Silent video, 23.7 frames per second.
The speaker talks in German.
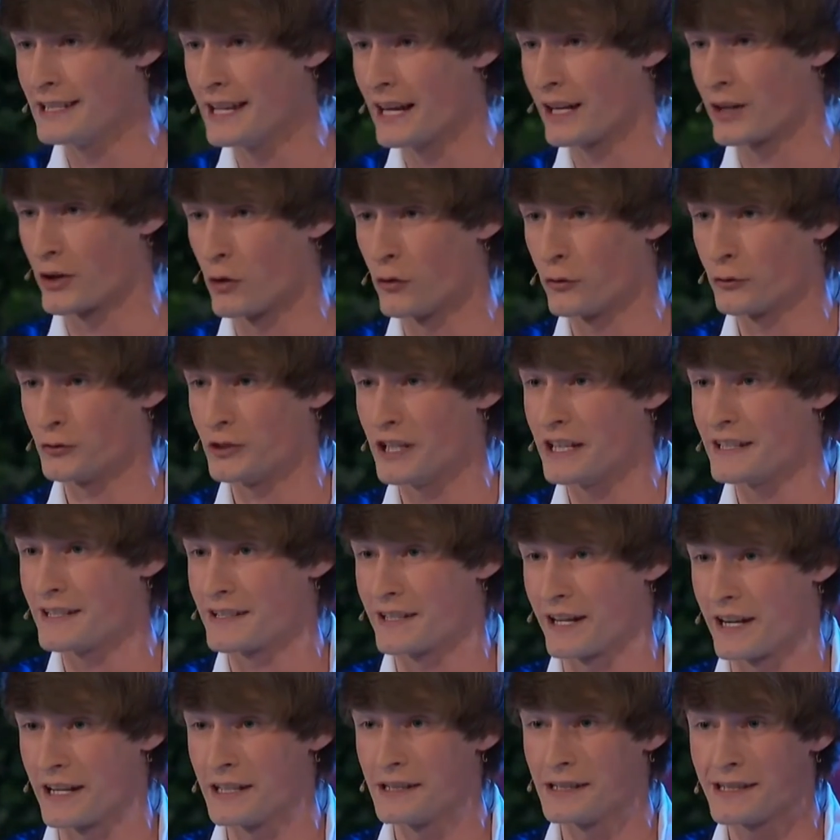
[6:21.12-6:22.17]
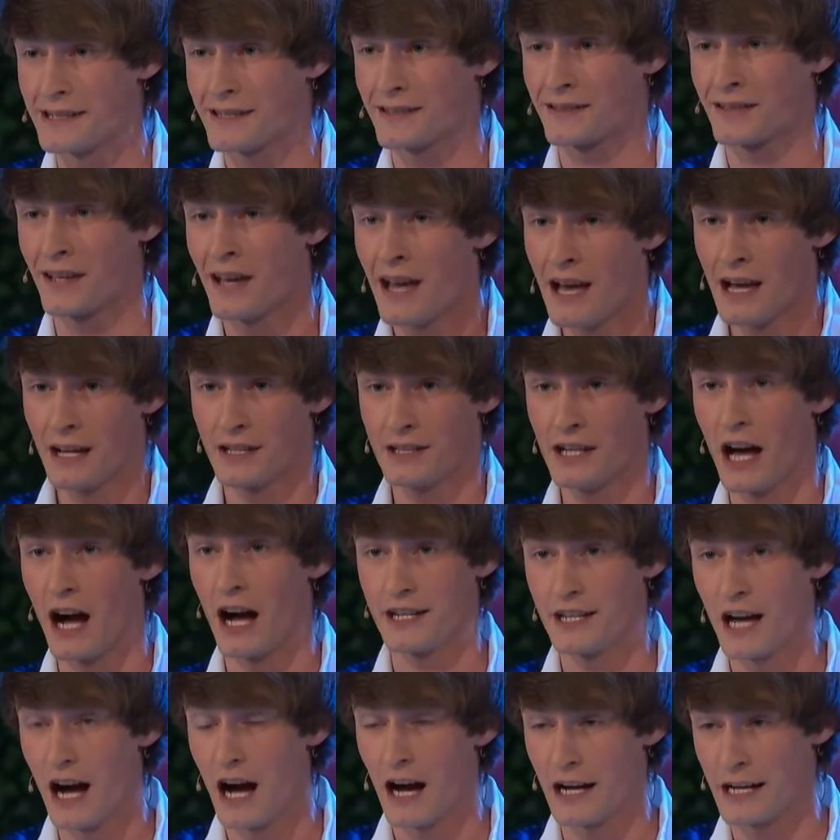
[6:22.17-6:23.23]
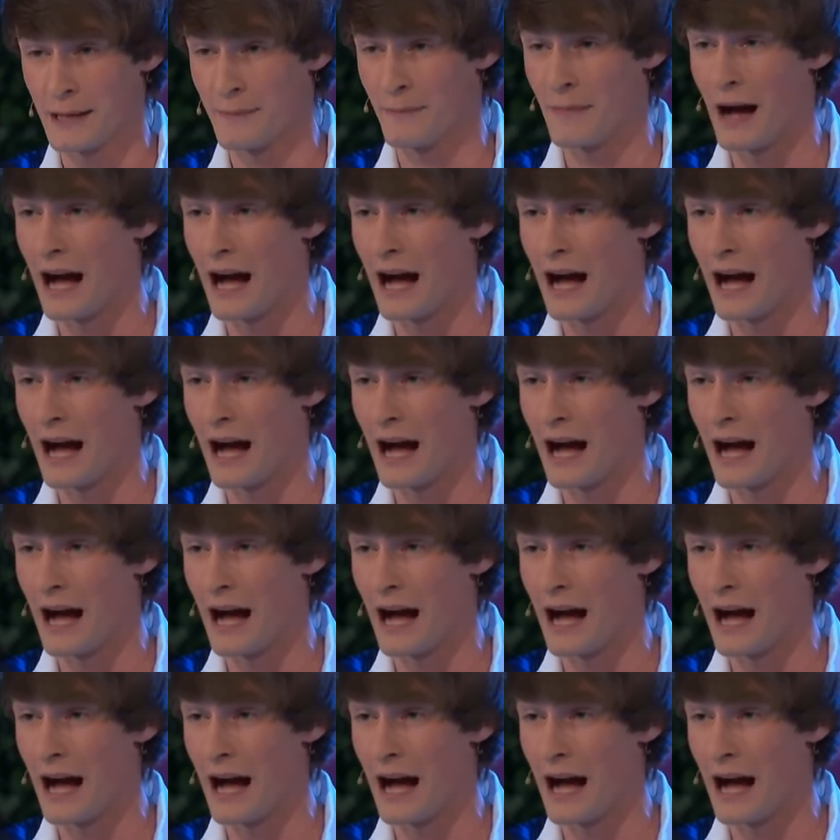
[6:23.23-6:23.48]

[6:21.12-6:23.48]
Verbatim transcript: ihr Gruftis grinst. Ja, ja, im